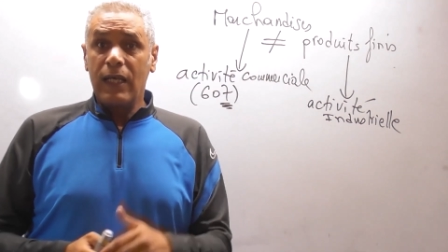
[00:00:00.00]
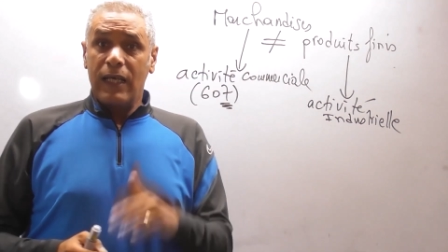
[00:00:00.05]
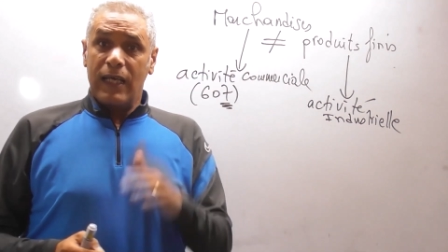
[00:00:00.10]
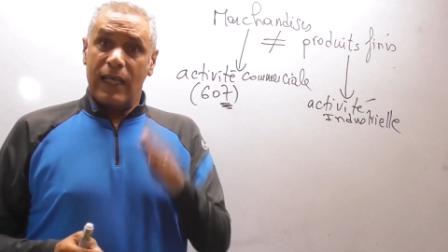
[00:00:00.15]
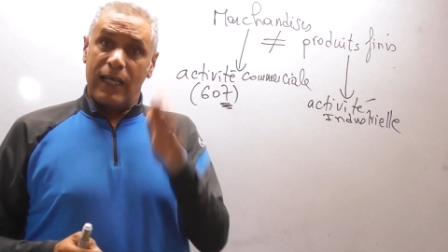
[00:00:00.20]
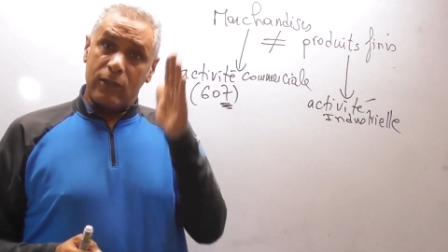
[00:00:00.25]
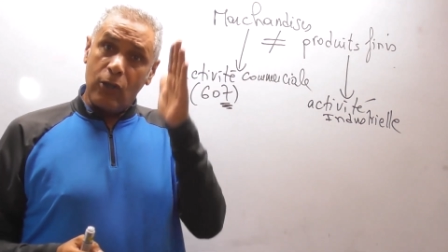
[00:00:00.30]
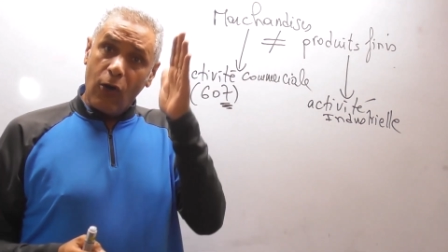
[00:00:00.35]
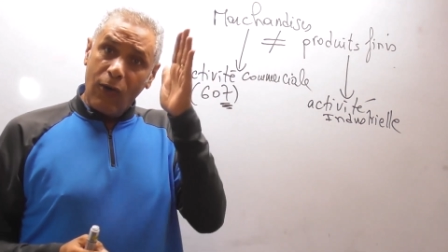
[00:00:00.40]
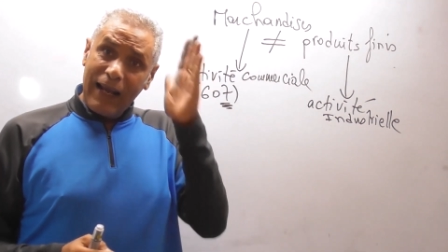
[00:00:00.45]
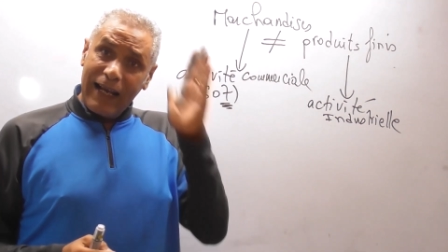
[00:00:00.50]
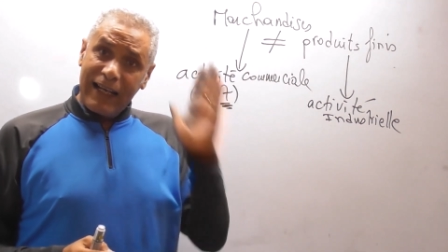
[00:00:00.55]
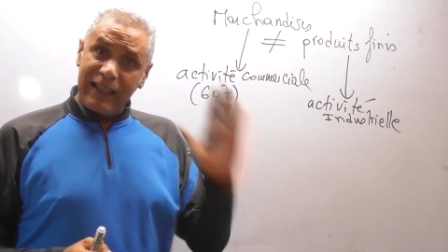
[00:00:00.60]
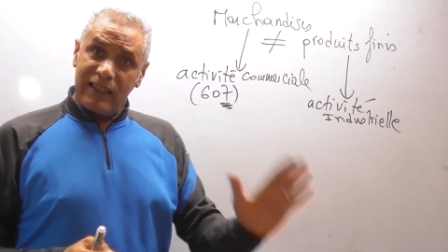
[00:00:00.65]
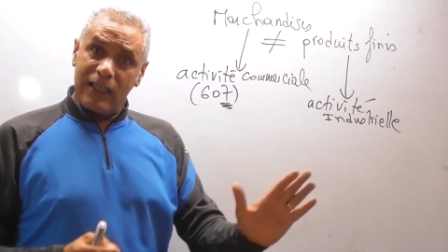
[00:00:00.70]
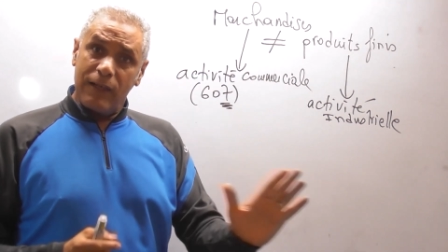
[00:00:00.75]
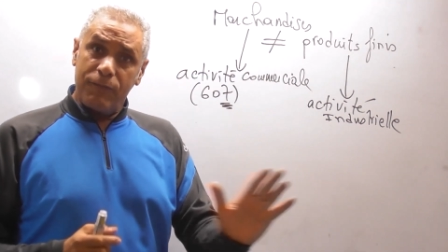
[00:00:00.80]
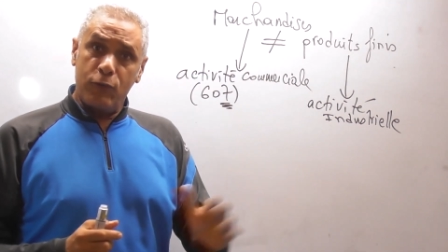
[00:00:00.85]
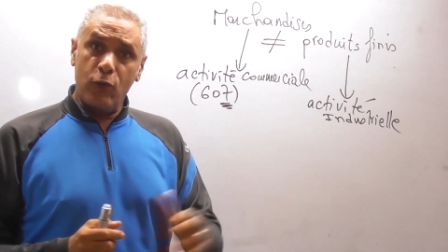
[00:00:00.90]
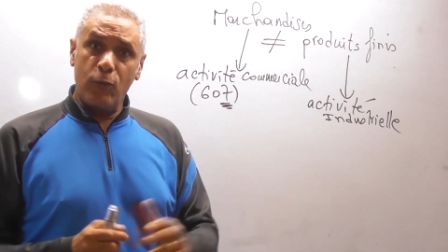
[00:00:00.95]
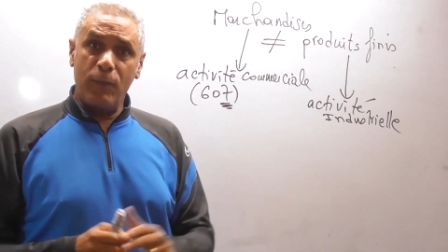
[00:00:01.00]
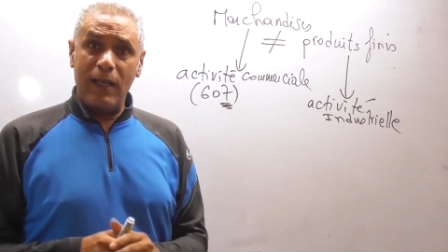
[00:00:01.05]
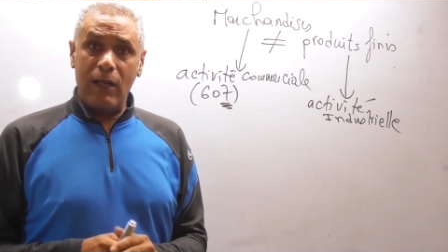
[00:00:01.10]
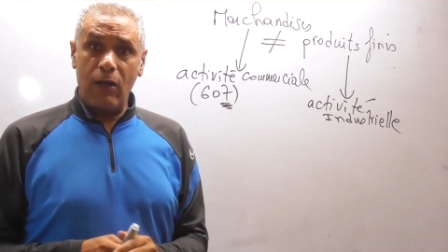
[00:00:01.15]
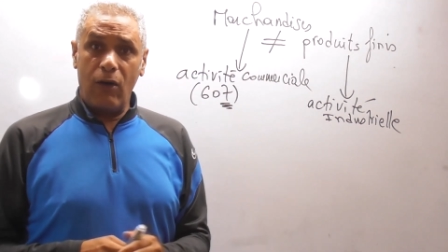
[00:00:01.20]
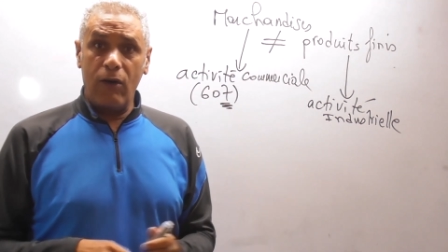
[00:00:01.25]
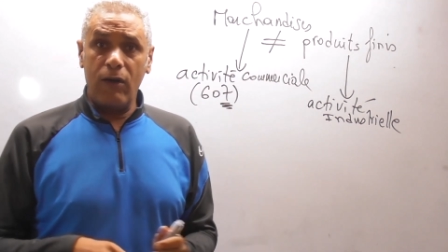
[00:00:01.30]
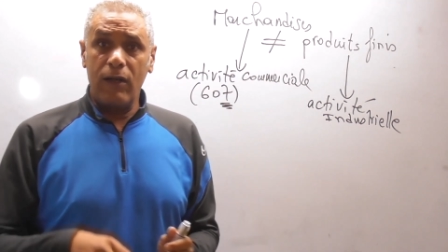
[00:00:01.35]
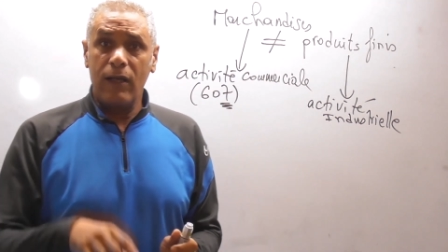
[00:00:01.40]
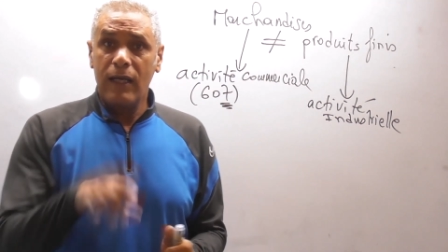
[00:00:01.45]
et dans l'actif du
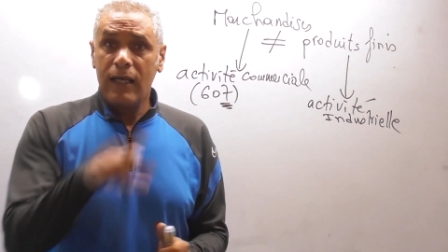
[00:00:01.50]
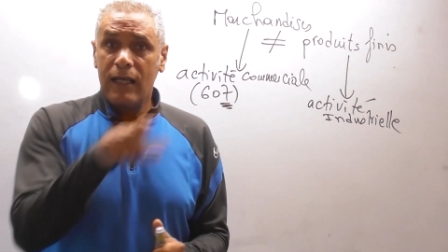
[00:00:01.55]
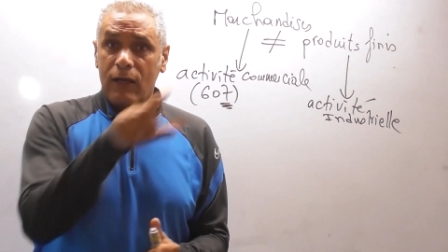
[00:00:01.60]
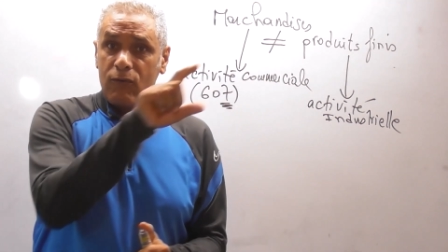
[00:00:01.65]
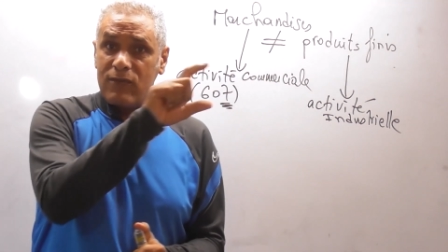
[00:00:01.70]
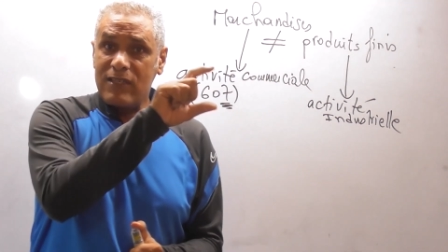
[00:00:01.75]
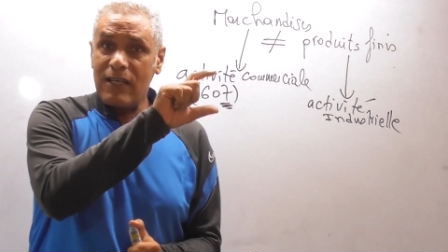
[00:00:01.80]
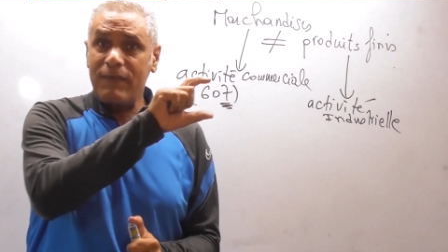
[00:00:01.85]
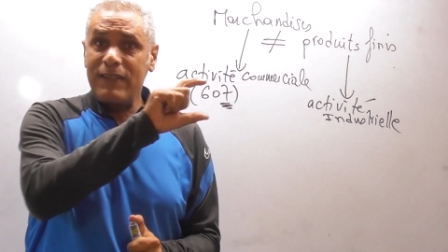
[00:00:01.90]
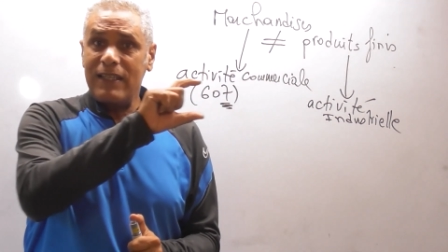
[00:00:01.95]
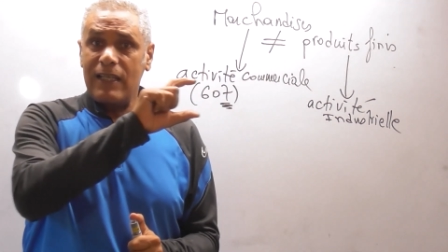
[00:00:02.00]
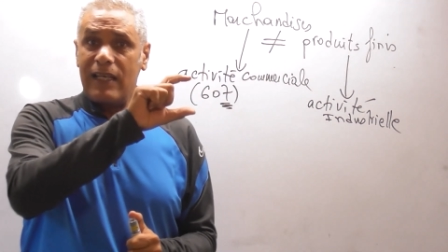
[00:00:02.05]
bilan, vous avez,